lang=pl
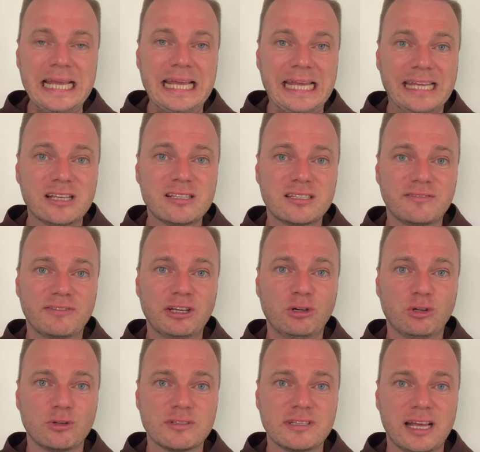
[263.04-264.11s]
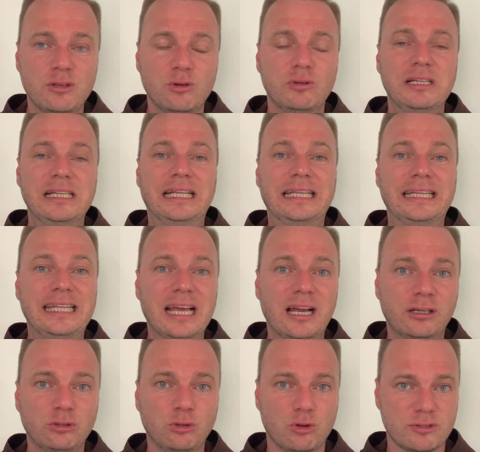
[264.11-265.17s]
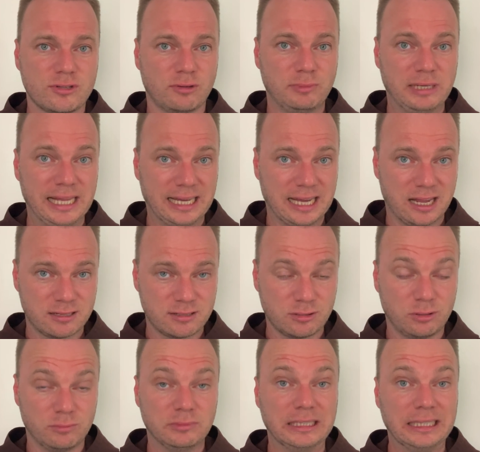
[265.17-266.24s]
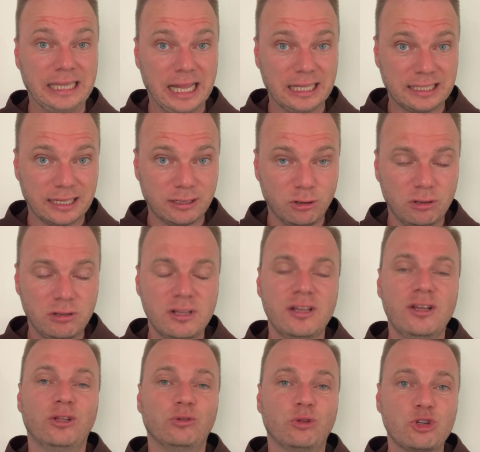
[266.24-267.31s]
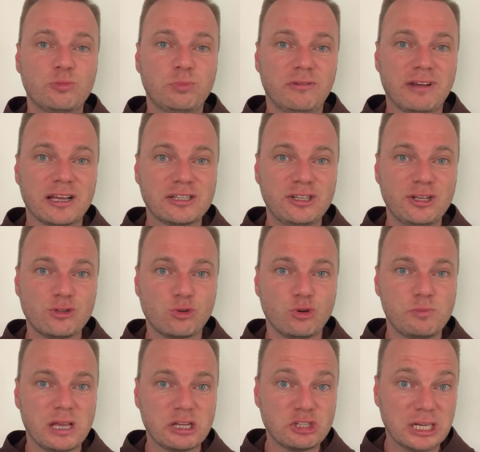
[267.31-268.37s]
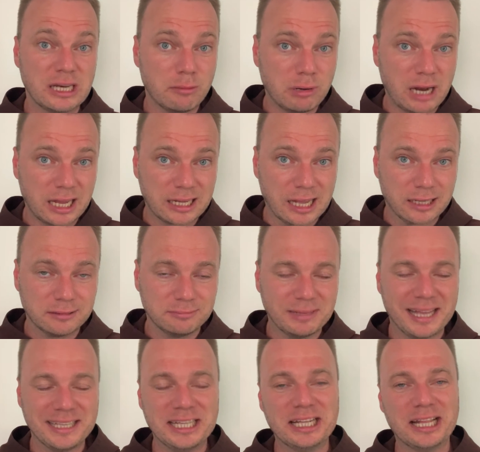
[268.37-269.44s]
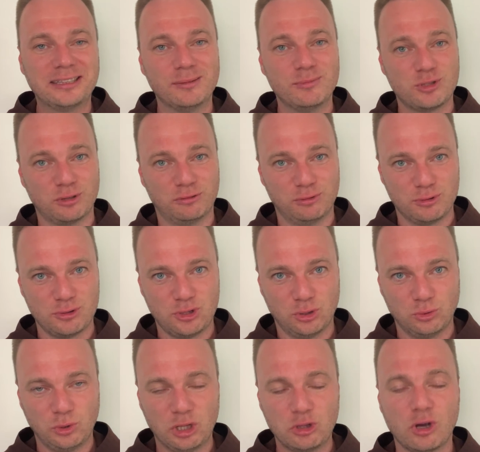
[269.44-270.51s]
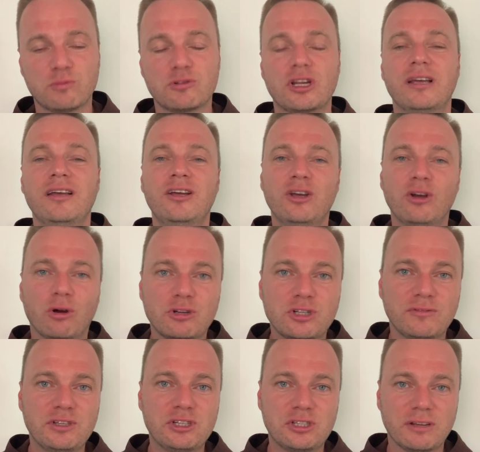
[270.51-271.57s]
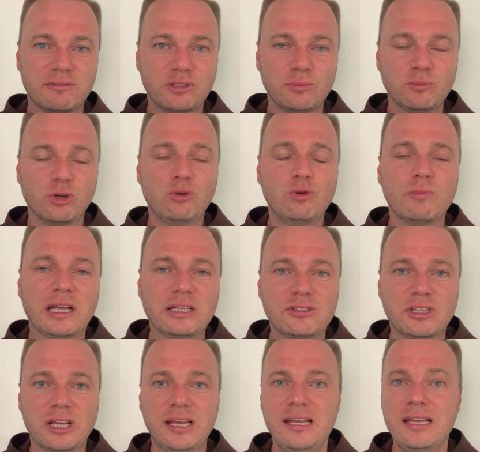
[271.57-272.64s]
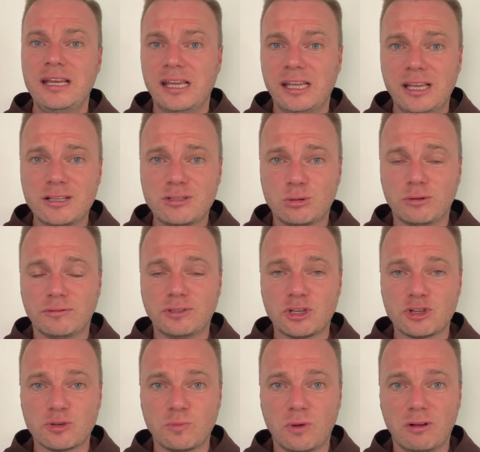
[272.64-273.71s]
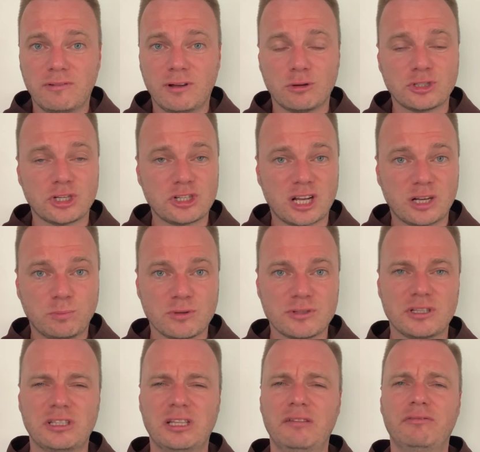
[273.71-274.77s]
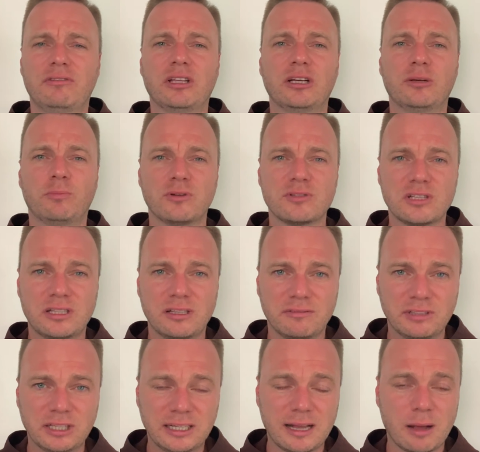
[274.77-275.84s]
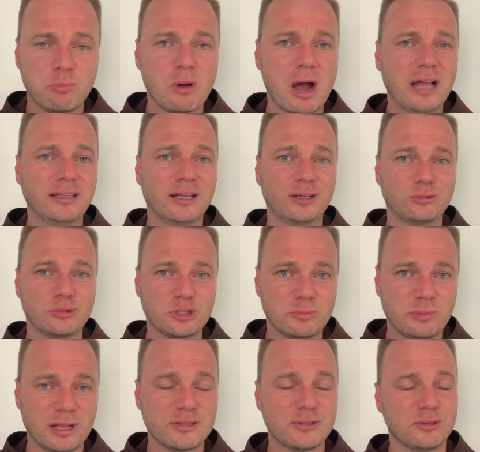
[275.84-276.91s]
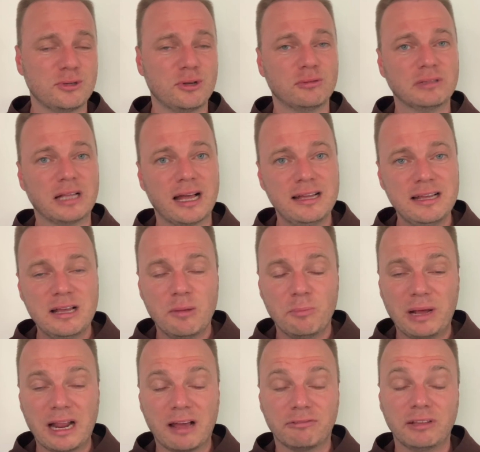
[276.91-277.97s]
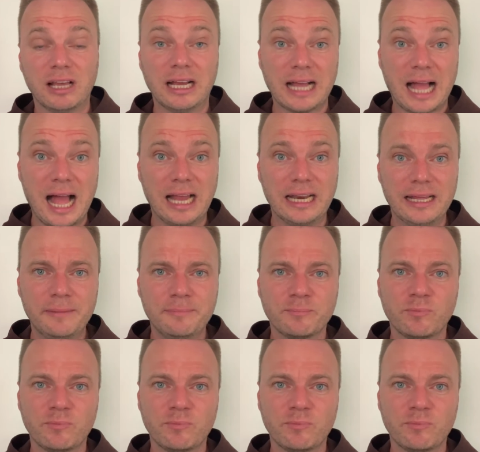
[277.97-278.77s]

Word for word: jest swego rodzaju diagnozą lekarską. Dlatego dość poważnie skupia się na brakach, a nie na tym, co funkcjonuje dobrze. Oczywiście w tym dokumencie jest również mowa o rzeczach pozytywnych, pozytywnych kapłanach, którzy pracują na parafiach, ale